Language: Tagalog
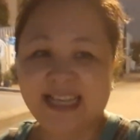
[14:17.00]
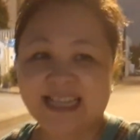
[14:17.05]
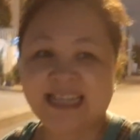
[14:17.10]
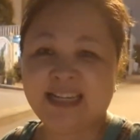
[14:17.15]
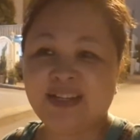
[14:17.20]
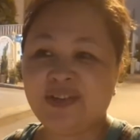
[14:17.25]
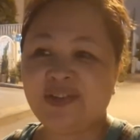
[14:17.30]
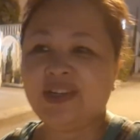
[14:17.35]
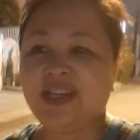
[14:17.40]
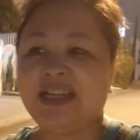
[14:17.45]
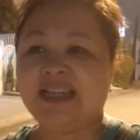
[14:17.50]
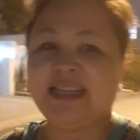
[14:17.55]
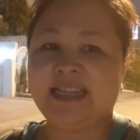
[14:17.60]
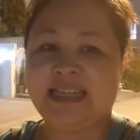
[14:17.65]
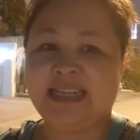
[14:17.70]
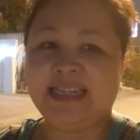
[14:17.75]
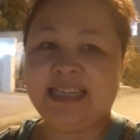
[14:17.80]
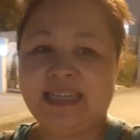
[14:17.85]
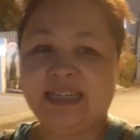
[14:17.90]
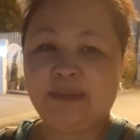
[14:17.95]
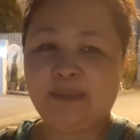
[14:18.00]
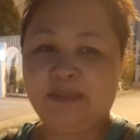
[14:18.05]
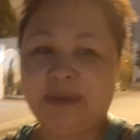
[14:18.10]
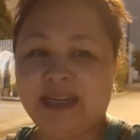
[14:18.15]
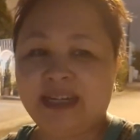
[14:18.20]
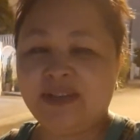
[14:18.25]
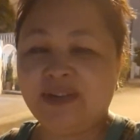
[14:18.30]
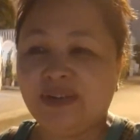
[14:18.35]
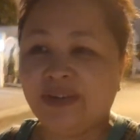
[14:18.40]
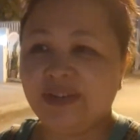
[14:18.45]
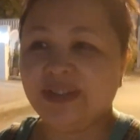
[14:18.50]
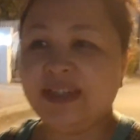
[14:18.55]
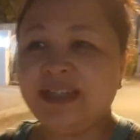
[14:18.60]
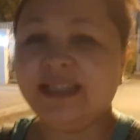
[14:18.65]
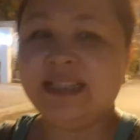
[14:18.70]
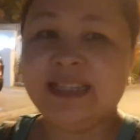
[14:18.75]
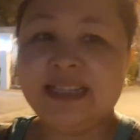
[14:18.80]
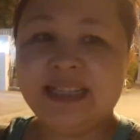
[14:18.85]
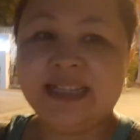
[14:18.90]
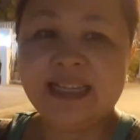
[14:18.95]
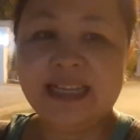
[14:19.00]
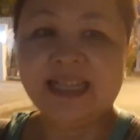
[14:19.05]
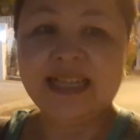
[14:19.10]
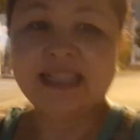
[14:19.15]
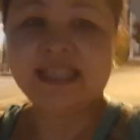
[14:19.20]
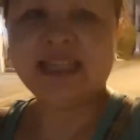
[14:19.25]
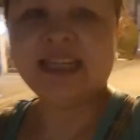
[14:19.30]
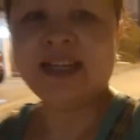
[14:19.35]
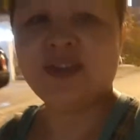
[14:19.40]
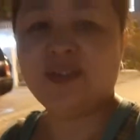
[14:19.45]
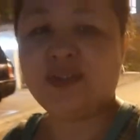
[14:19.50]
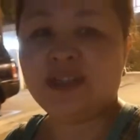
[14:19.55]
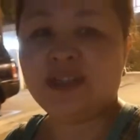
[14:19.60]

Akala nyo lang ang ganda ng panahon. Hindi na ako